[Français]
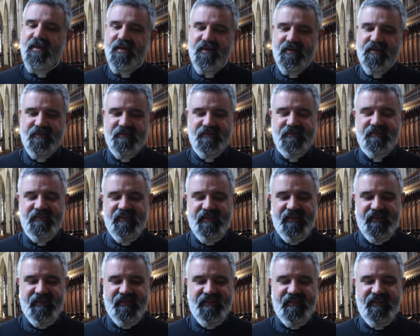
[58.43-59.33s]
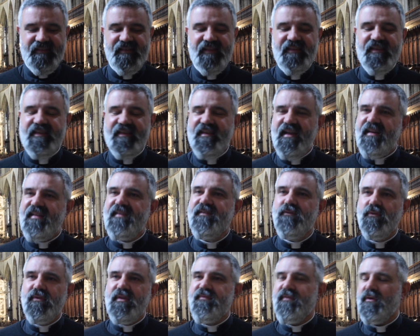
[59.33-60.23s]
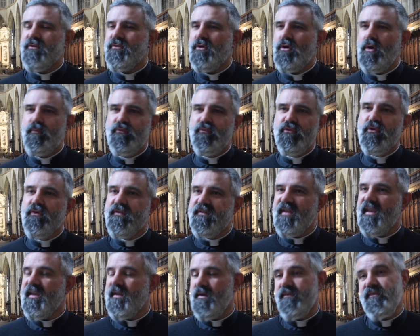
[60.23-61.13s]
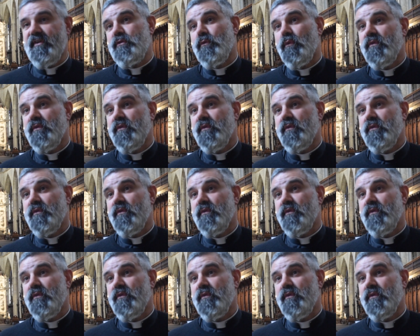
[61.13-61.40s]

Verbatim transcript: euh, des, syndicalistes défendant leur bout de steak. En fait, non,